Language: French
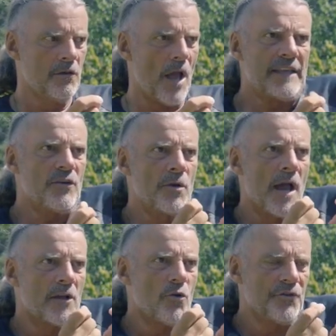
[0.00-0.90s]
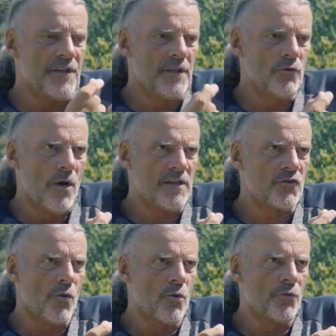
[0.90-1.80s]
à qui on a accordé des droits qui
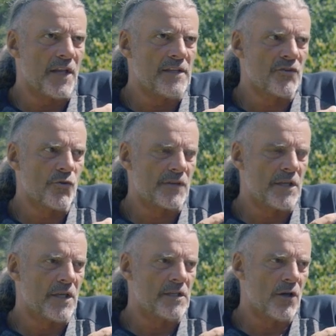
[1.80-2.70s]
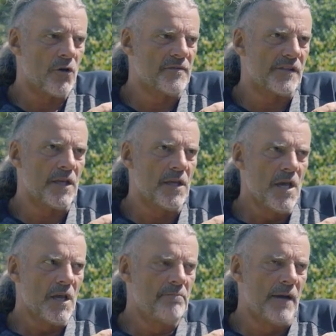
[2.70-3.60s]
sont en contradiction, c'est-à-dire comme ces
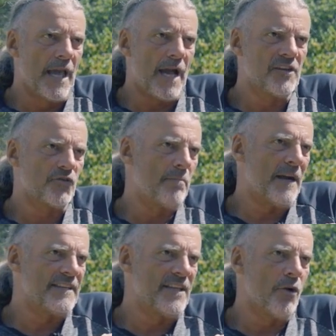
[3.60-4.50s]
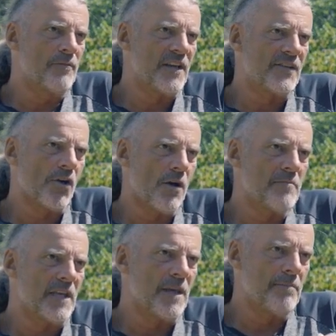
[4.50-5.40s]
gars qui sont bâtis comme des
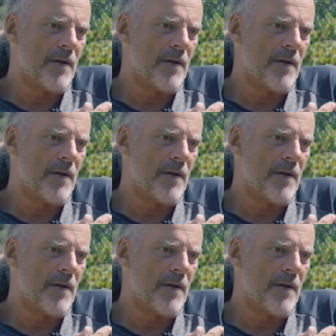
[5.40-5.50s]
hommes et qui